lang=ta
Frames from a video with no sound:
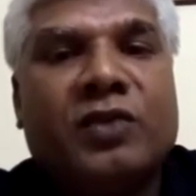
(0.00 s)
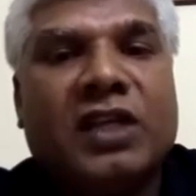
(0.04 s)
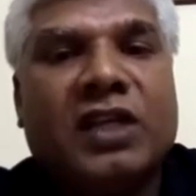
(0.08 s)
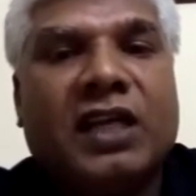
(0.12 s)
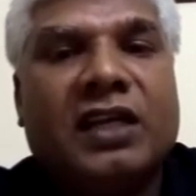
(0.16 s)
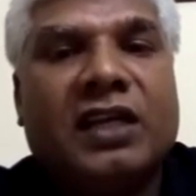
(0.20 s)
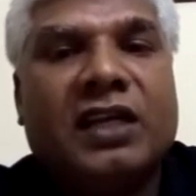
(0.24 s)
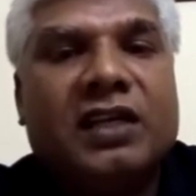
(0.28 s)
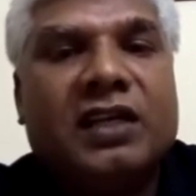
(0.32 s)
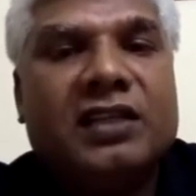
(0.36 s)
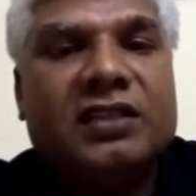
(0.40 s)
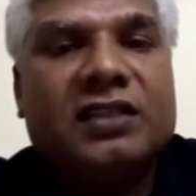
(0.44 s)

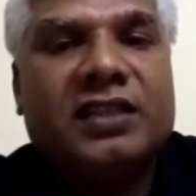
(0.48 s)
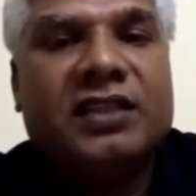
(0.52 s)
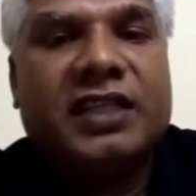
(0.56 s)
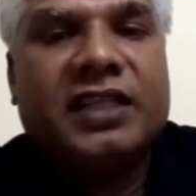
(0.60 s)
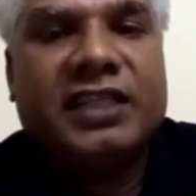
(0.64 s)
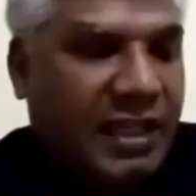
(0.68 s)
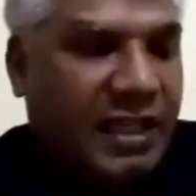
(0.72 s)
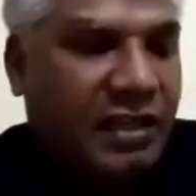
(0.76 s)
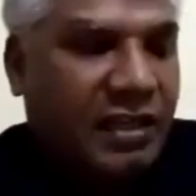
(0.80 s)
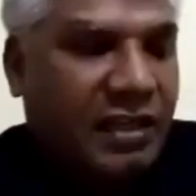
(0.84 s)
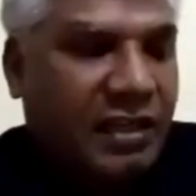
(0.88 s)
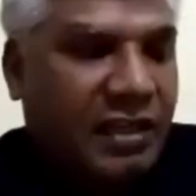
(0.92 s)
ஜிஎஸ்டி
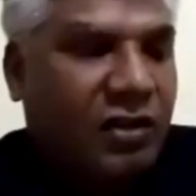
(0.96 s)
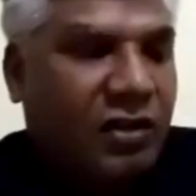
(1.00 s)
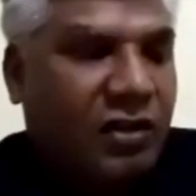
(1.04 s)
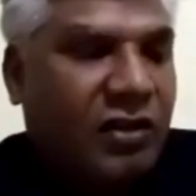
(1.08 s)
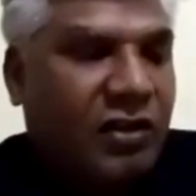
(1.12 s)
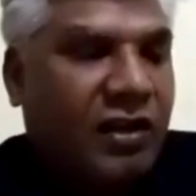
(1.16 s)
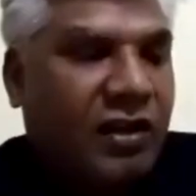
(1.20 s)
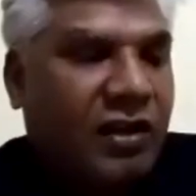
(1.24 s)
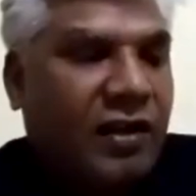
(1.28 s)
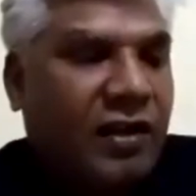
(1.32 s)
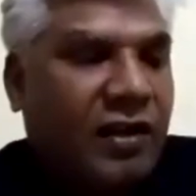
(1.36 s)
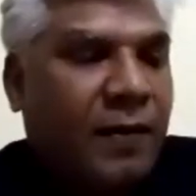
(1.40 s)
போறதா
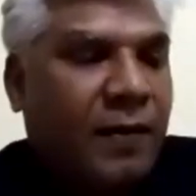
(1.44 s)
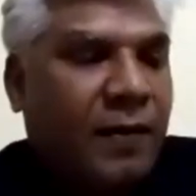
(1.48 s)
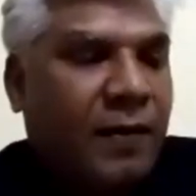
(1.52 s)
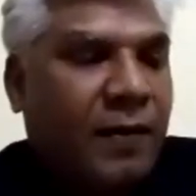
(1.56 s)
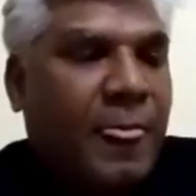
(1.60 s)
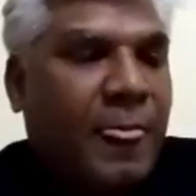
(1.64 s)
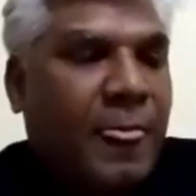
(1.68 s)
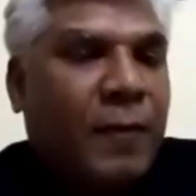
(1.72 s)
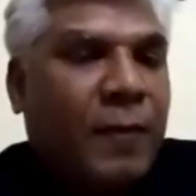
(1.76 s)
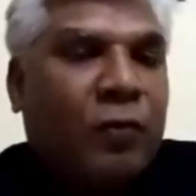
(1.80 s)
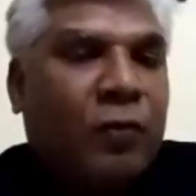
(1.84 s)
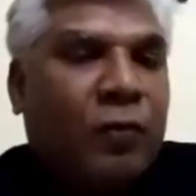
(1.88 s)
இருக்கட்டும்
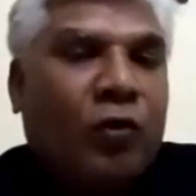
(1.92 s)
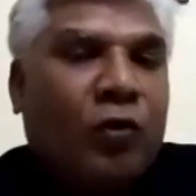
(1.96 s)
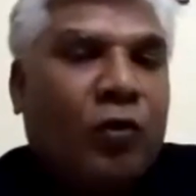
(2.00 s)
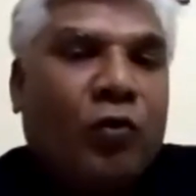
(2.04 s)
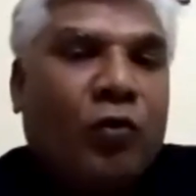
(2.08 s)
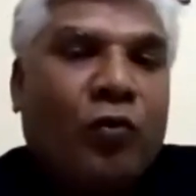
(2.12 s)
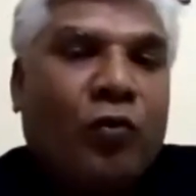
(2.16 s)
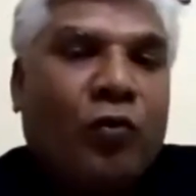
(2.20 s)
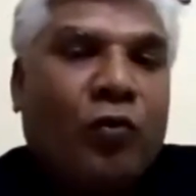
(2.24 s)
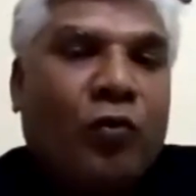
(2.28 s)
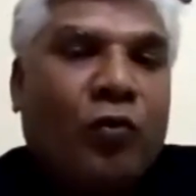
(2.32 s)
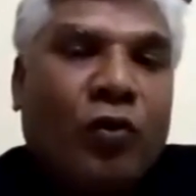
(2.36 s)

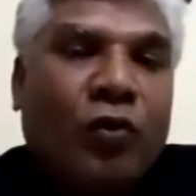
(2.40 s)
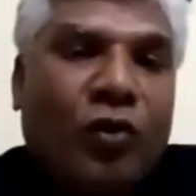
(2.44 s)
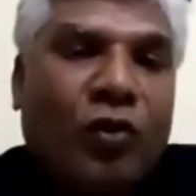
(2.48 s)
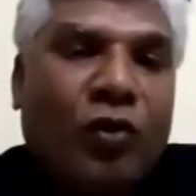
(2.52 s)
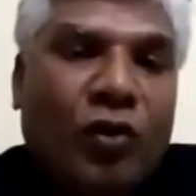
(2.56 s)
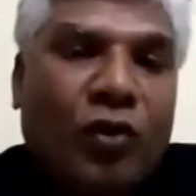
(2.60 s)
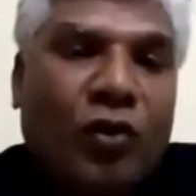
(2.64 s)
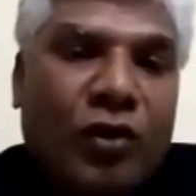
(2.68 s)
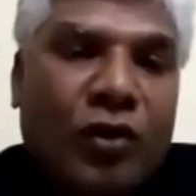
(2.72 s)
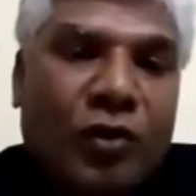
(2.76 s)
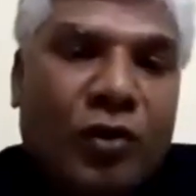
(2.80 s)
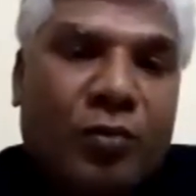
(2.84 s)
இன்புட் டாக்ஸா
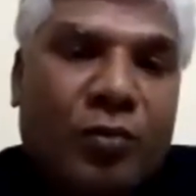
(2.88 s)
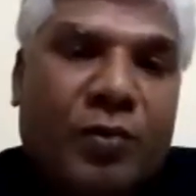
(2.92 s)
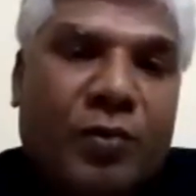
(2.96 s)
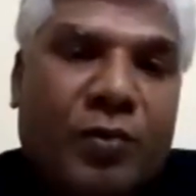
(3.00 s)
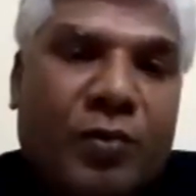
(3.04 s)
இருக்கட்டும்